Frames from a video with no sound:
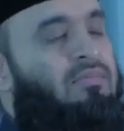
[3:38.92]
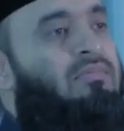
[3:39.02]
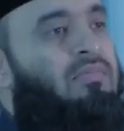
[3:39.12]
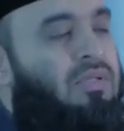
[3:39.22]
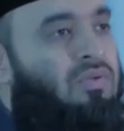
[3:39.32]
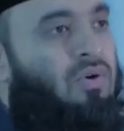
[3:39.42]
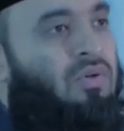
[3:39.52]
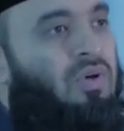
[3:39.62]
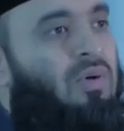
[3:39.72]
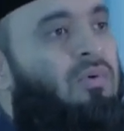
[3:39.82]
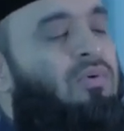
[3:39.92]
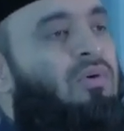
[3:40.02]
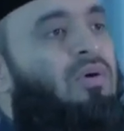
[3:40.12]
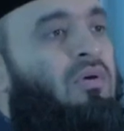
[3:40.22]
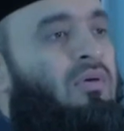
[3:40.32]
কিছু অংশ এবং
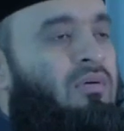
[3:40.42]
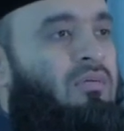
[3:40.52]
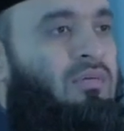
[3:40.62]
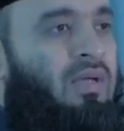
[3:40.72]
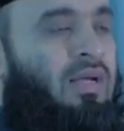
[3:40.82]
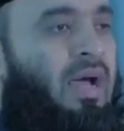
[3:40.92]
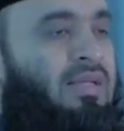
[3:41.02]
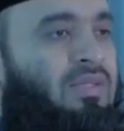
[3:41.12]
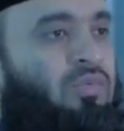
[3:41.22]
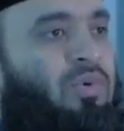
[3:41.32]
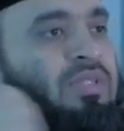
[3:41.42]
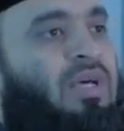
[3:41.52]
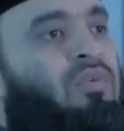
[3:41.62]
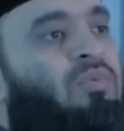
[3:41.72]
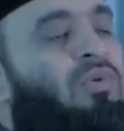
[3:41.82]
তার গায়ে যে উপরে
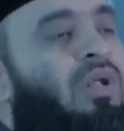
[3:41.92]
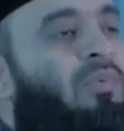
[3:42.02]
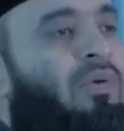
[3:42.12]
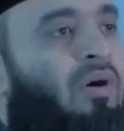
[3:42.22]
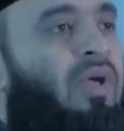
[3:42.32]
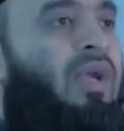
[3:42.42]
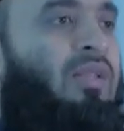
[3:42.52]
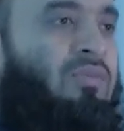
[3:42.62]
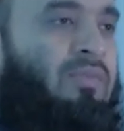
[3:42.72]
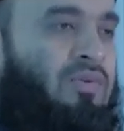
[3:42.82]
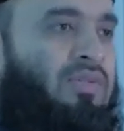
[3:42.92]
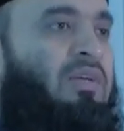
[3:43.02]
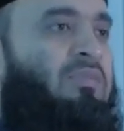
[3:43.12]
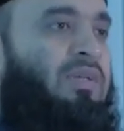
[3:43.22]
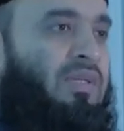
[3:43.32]
চাদর বোরকা পরা হয় এটা তো মানুষ
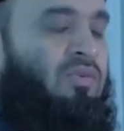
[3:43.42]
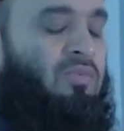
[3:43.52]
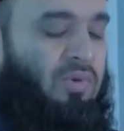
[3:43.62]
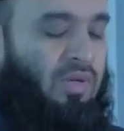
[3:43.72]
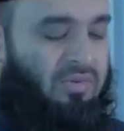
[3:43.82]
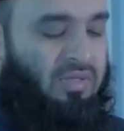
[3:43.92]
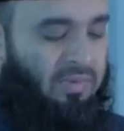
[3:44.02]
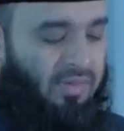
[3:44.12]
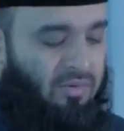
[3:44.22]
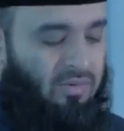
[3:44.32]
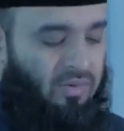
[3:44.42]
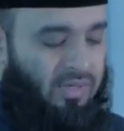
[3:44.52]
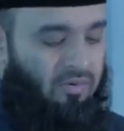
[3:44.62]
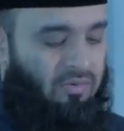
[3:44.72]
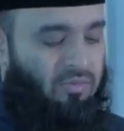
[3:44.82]
দেখবে চাদর বোরকা তো দেখবে কেউ কেউ
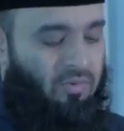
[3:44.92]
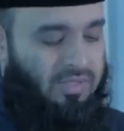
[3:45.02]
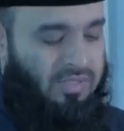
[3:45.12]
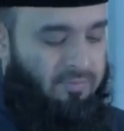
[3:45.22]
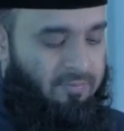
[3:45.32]
এটার কথা বলেছেন